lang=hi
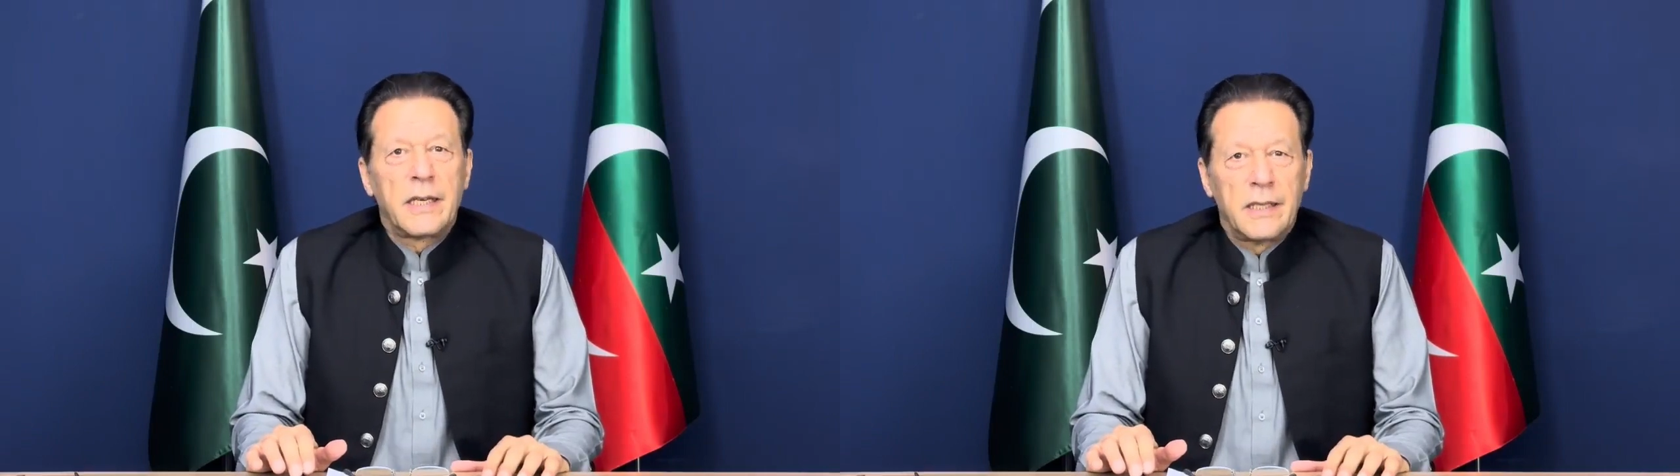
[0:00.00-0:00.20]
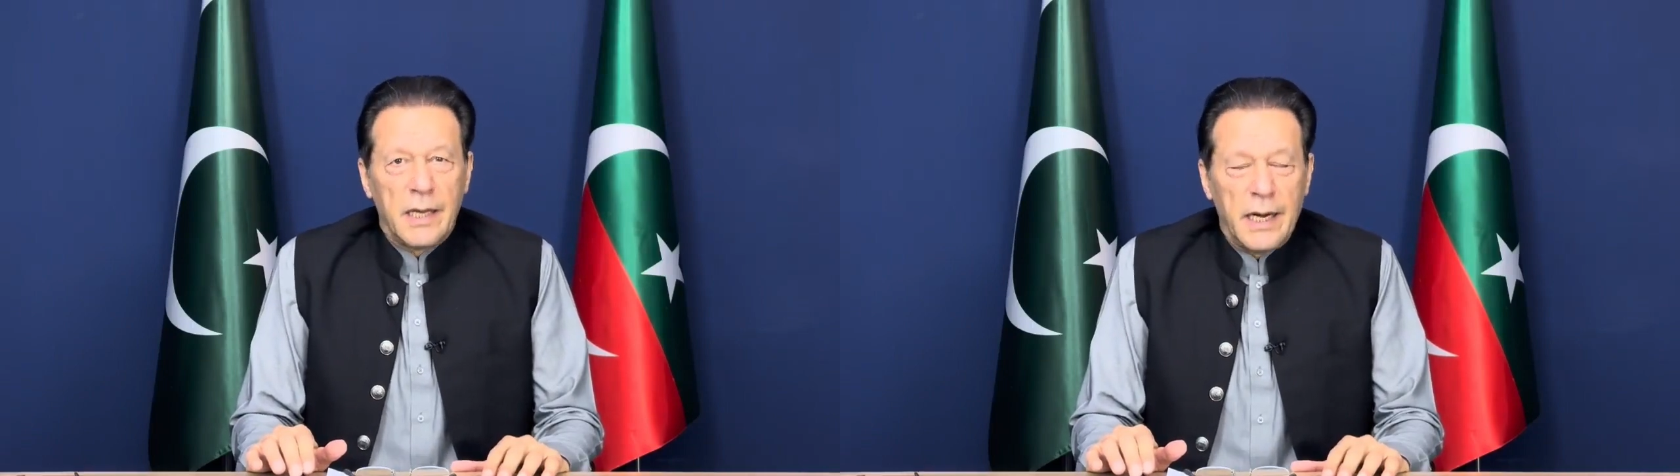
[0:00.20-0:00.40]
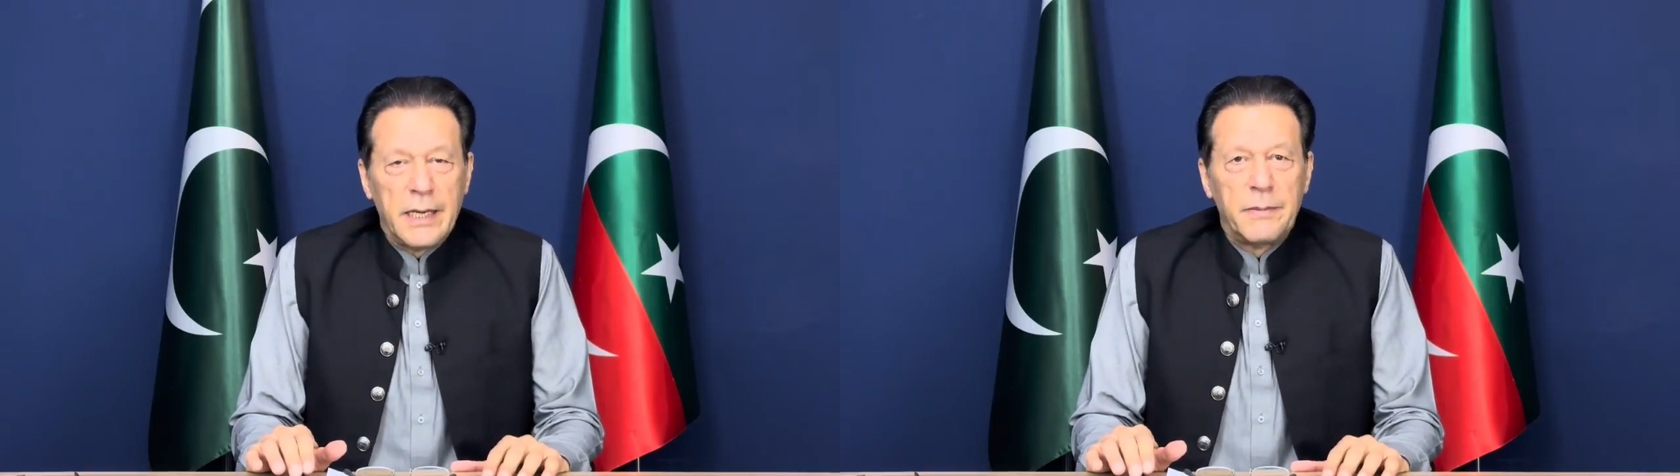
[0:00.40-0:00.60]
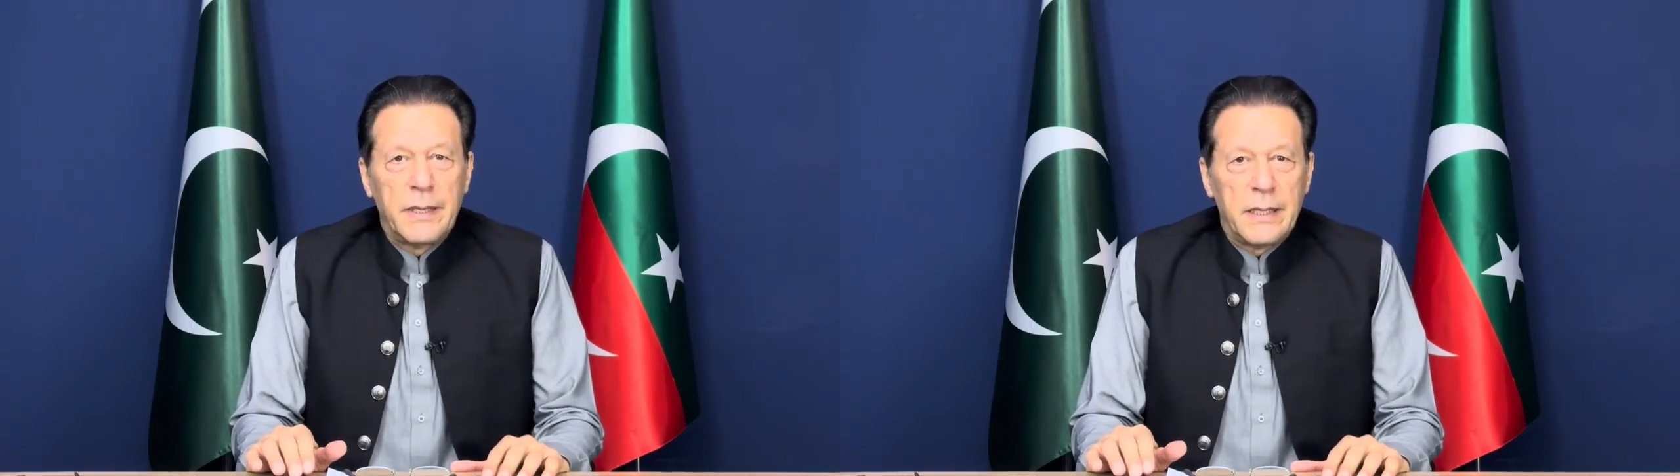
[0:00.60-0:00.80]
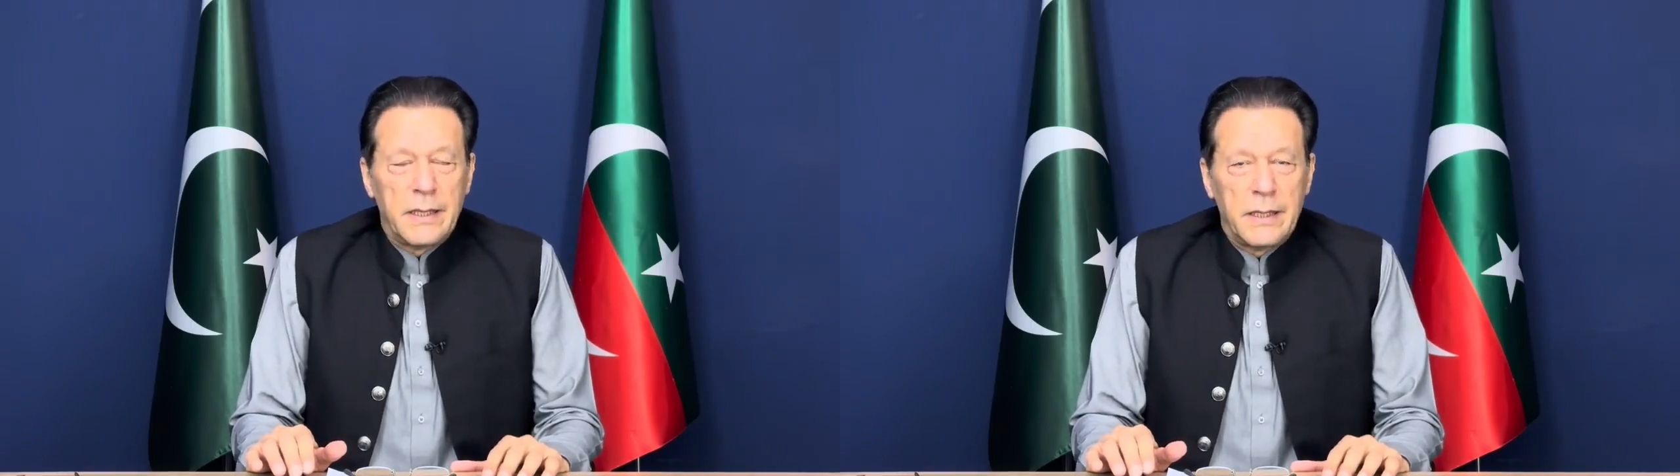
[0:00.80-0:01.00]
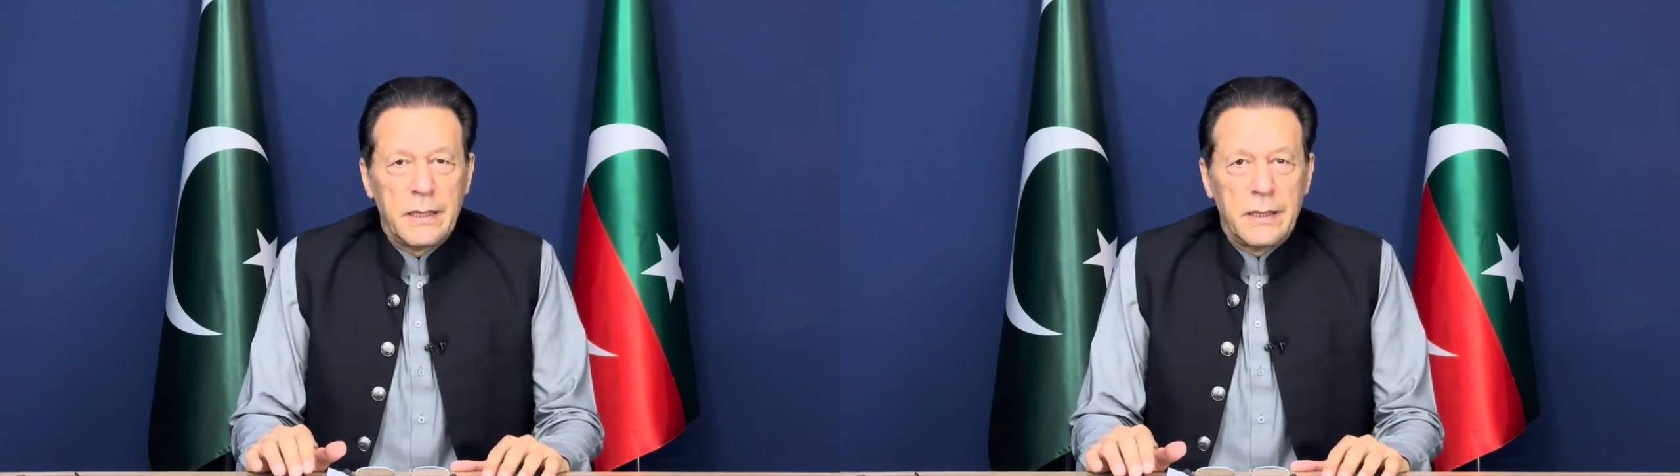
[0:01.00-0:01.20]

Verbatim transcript: की दिहाई में